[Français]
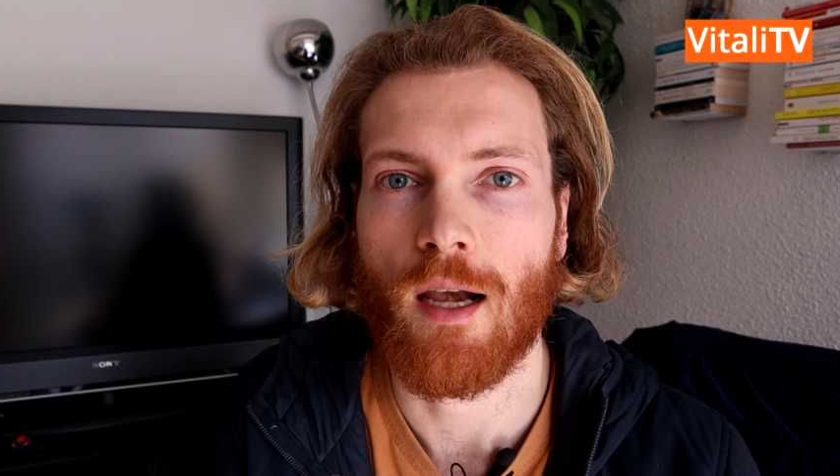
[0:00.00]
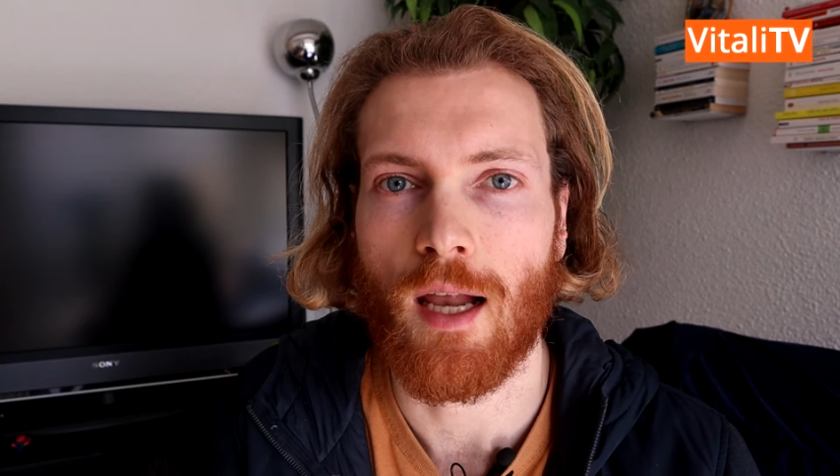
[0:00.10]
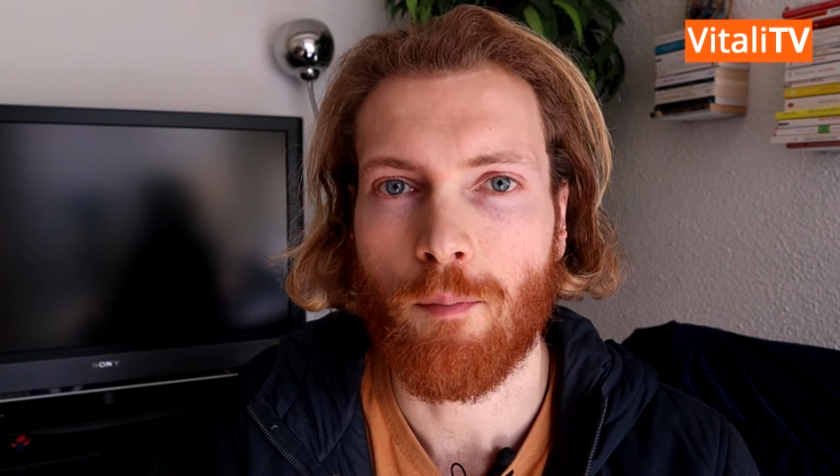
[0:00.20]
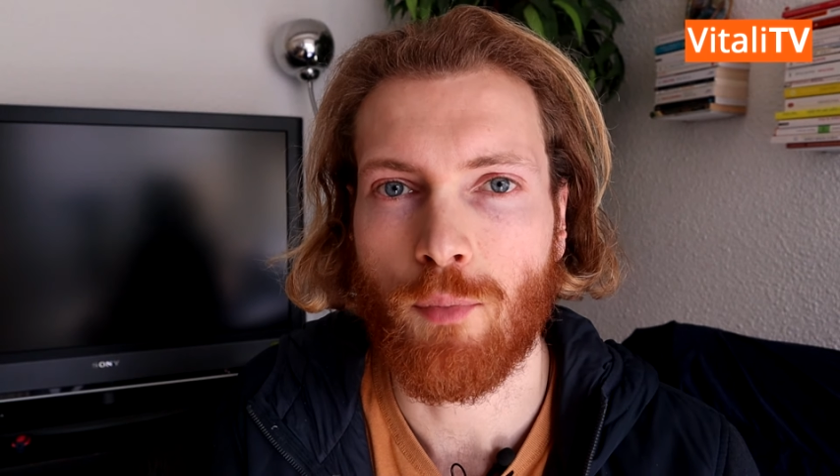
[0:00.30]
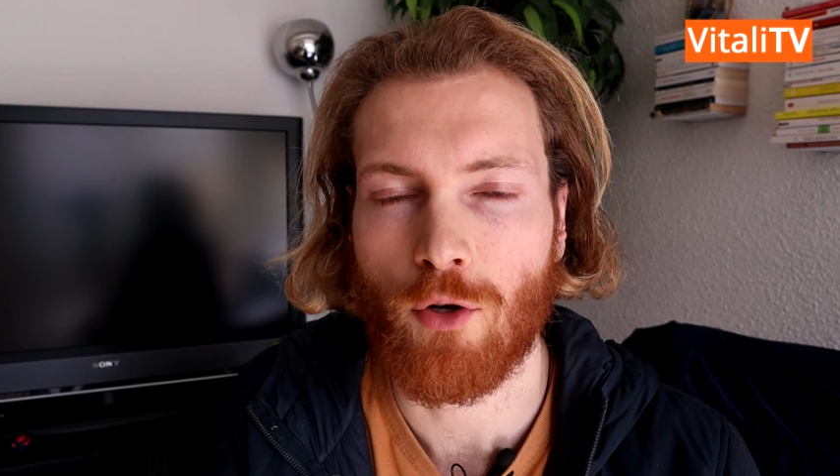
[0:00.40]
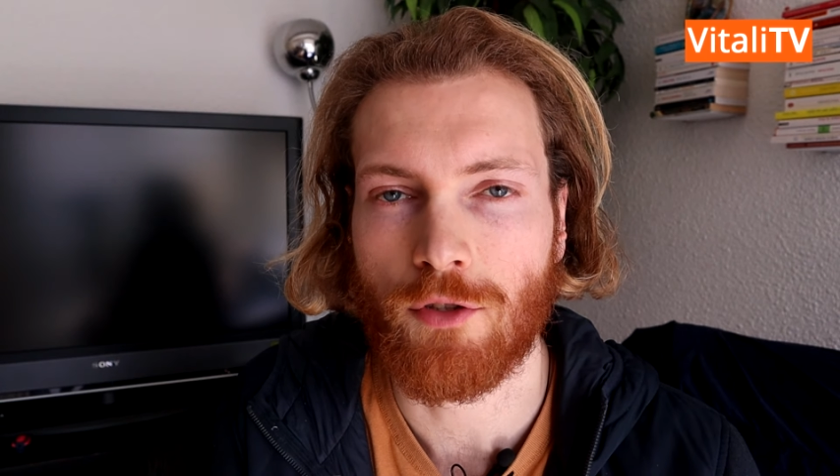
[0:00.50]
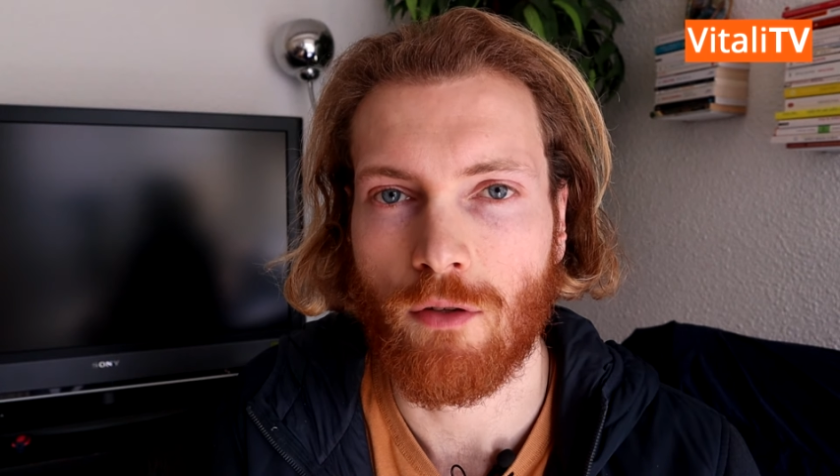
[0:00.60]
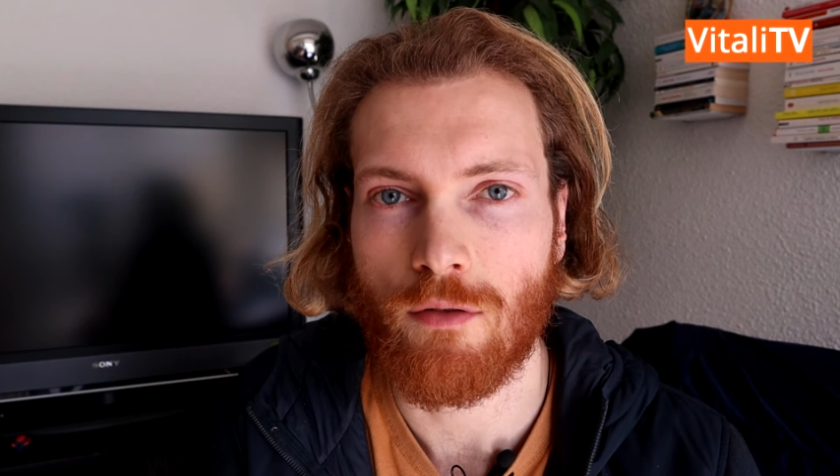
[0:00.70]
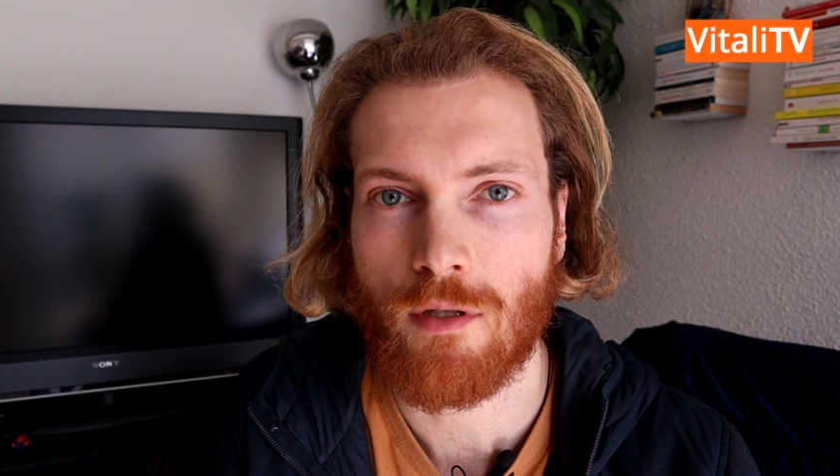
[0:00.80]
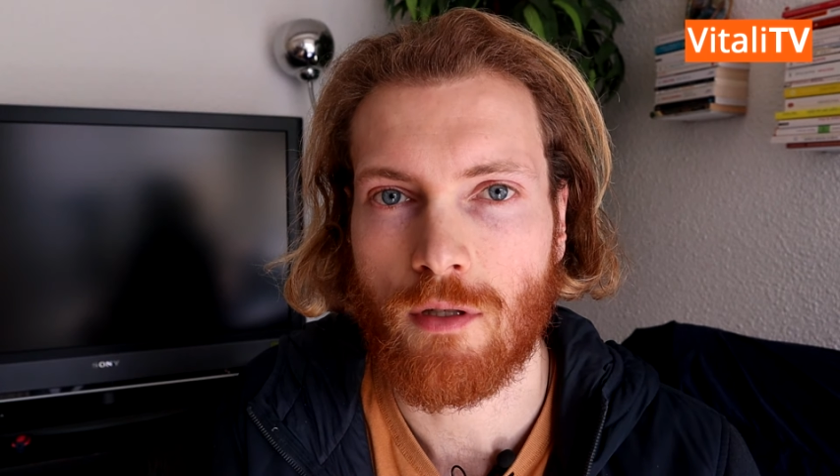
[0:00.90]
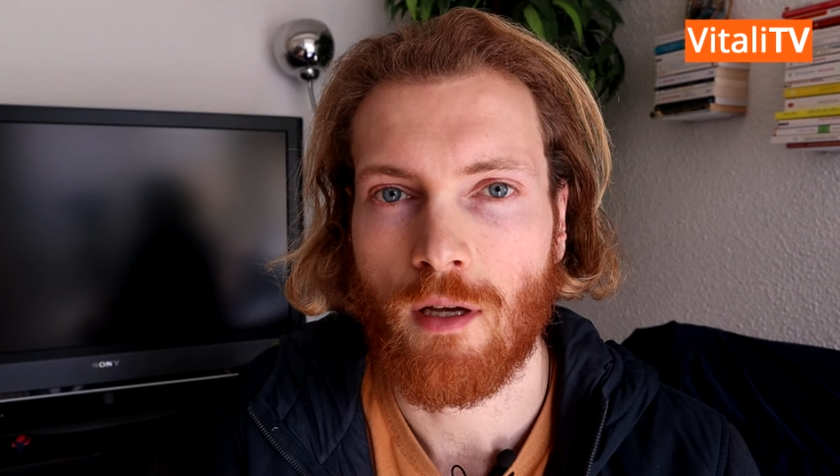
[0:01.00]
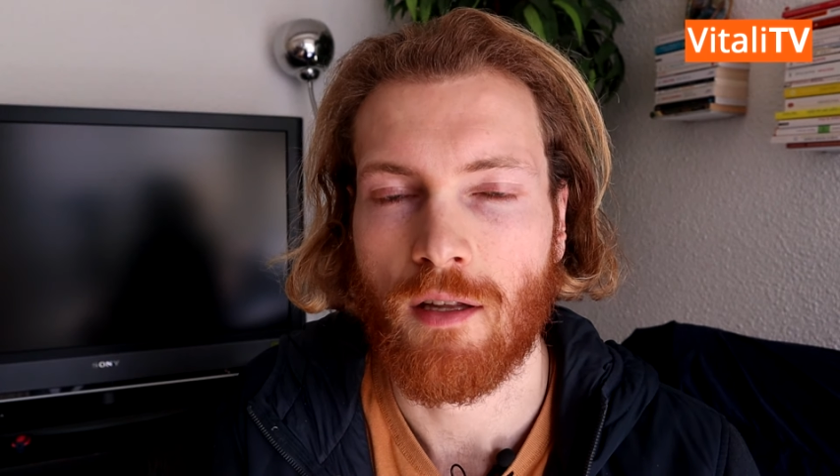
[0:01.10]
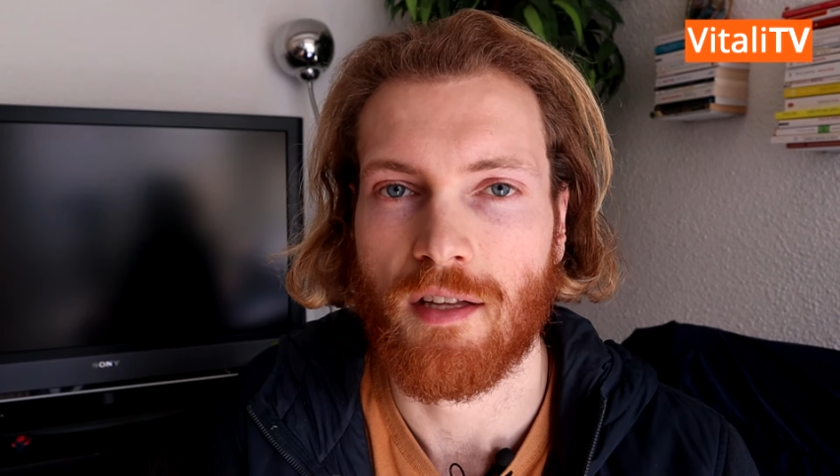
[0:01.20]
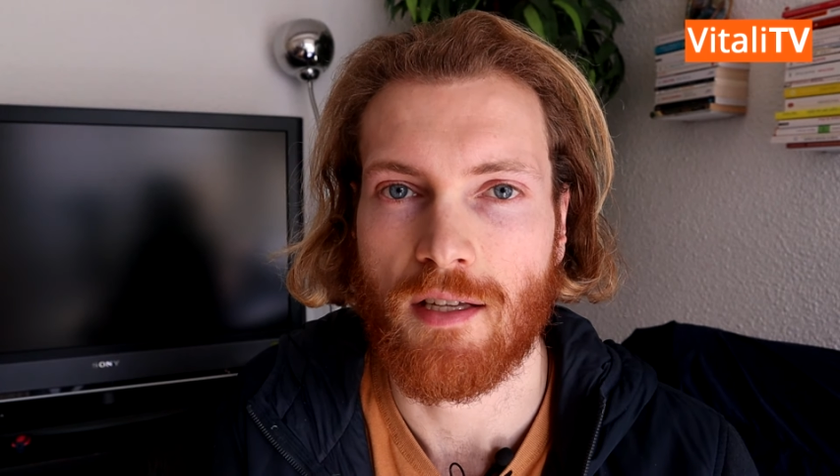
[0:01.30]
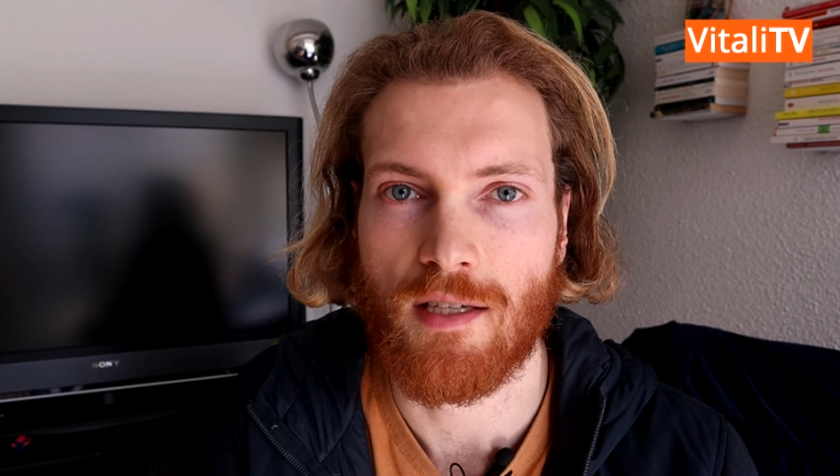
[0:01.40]
l'importance
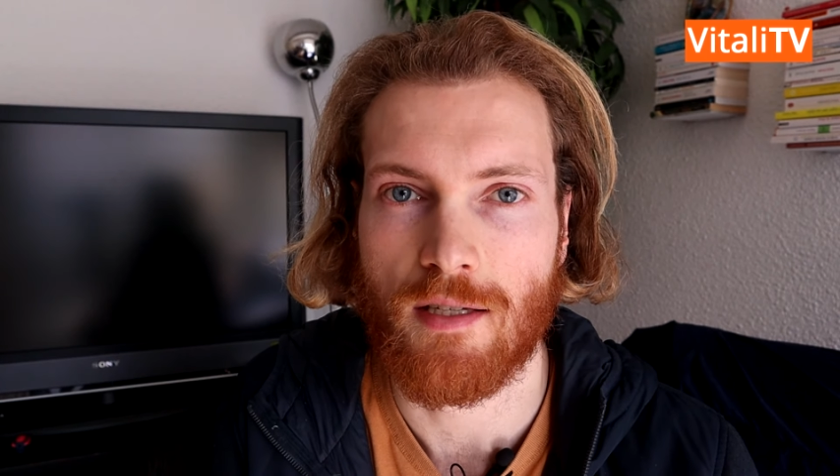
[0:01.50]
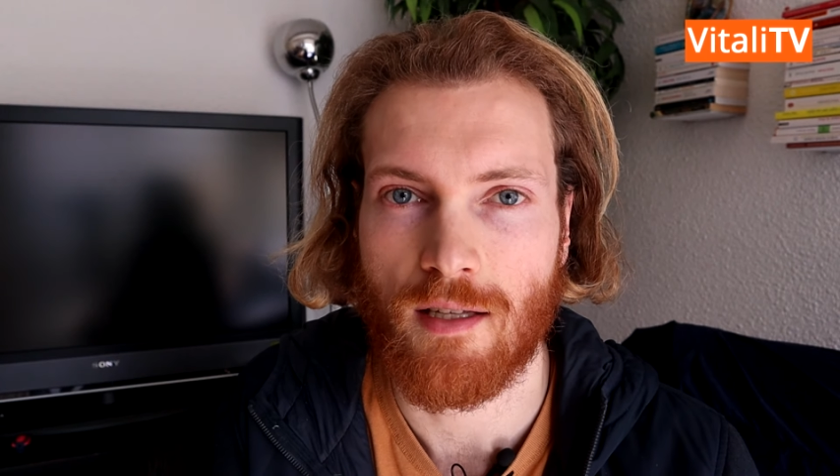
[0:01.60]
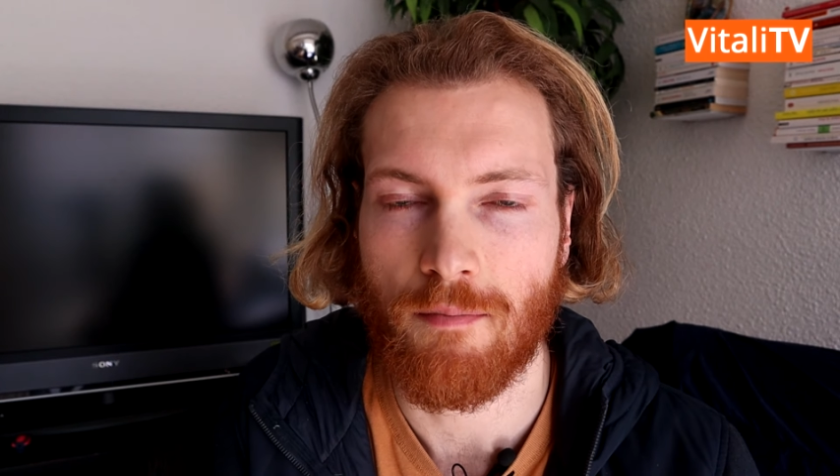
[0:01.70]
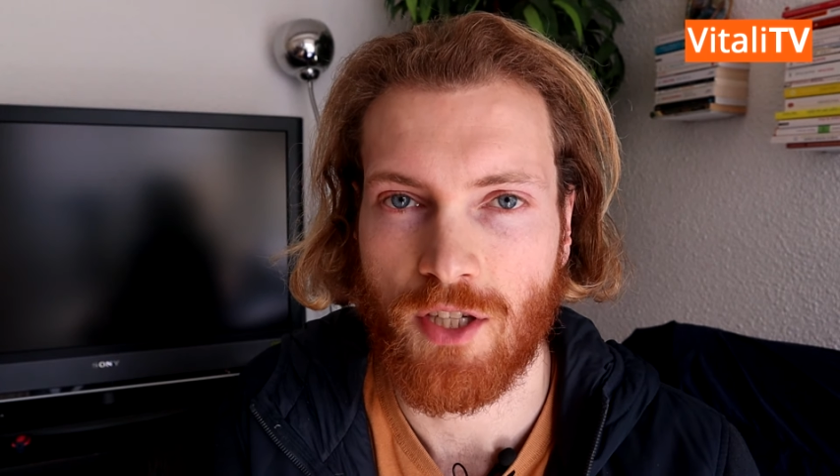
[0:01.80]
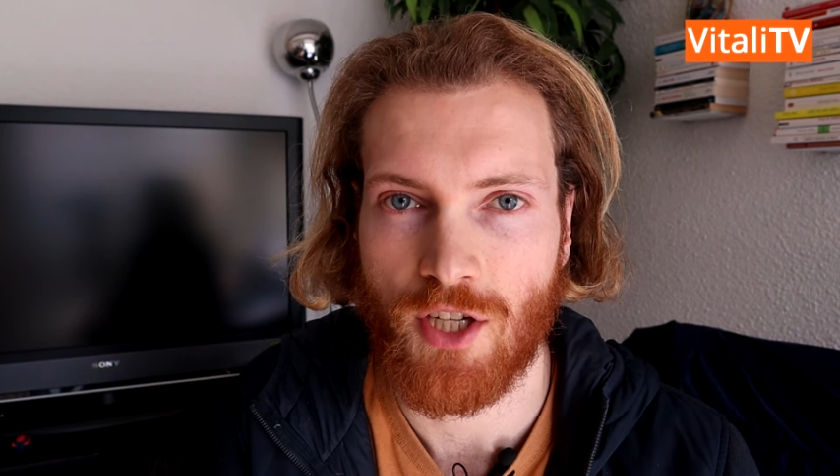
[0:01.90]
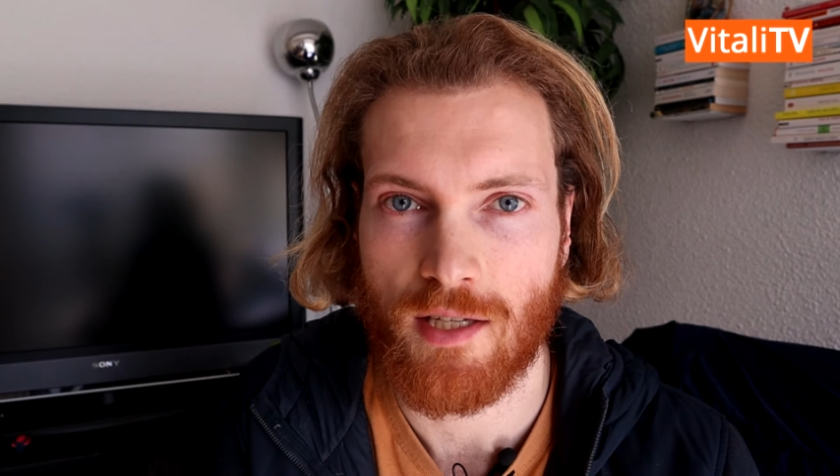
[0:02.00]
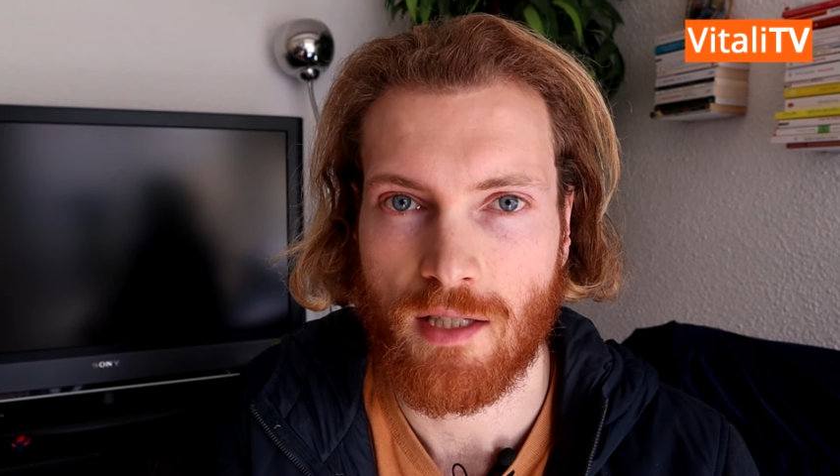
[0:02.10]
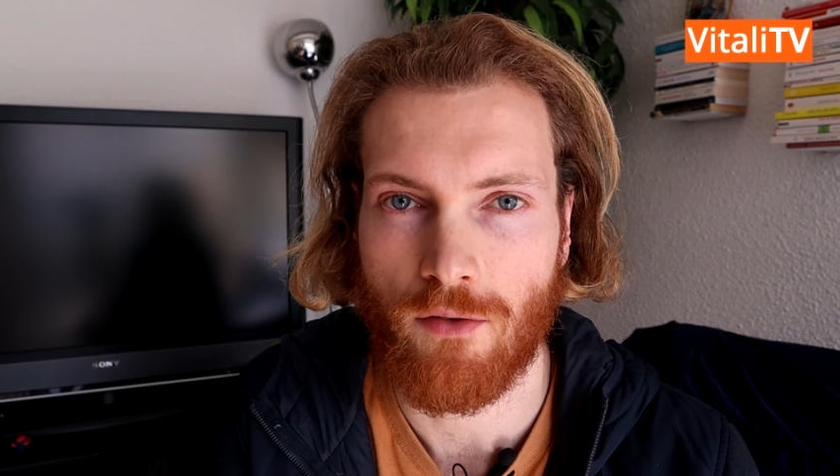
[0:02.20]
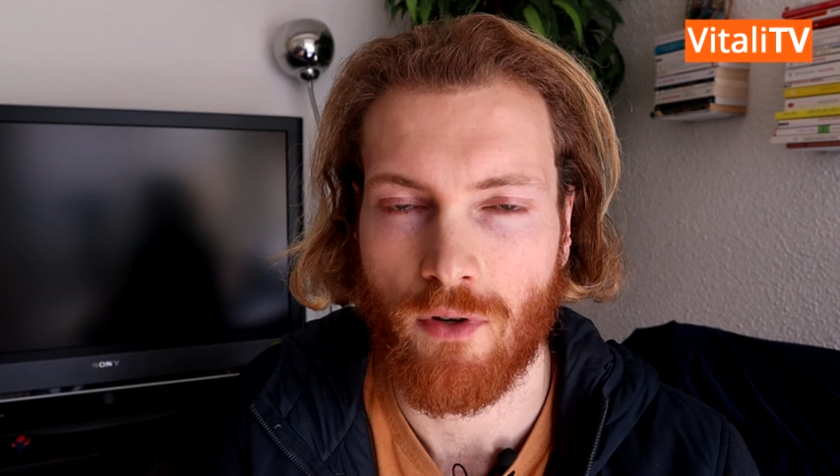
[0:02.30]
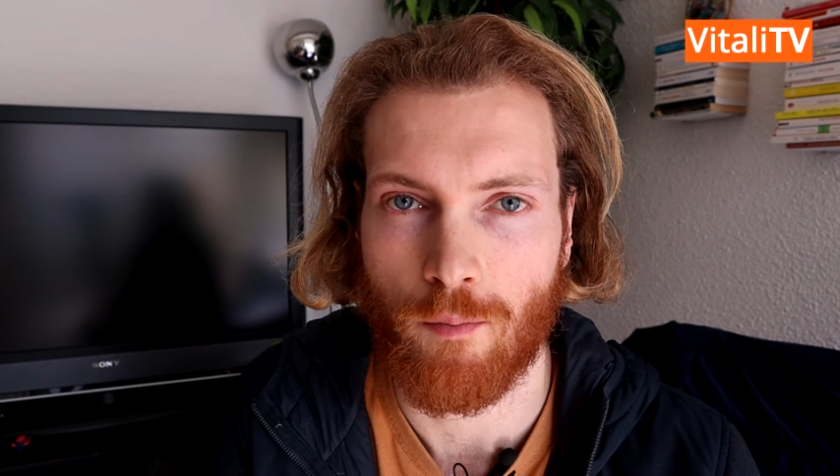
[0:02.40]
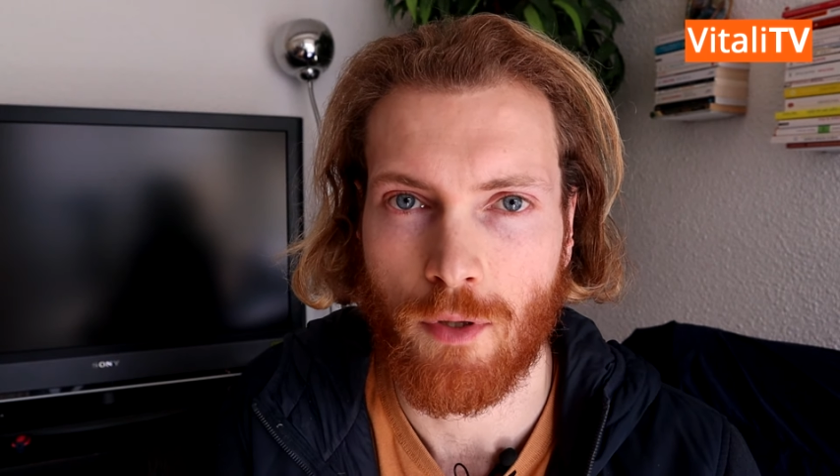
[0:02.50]
d'un système digestif en